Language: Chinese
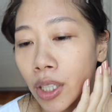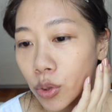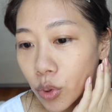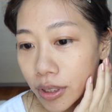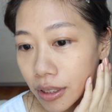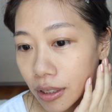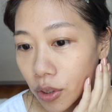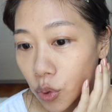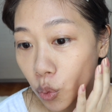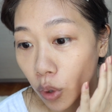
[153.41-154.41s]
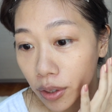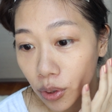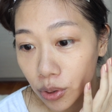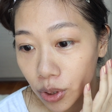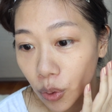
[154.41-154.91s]
说真的，光
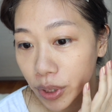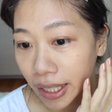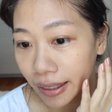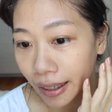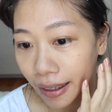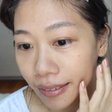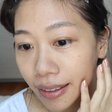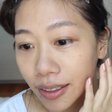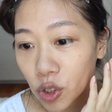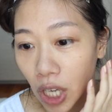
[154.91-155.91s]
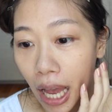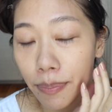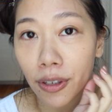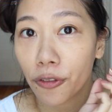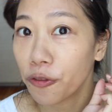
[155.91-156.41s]
用肉眼看那个差
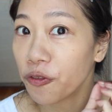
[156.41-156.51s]
别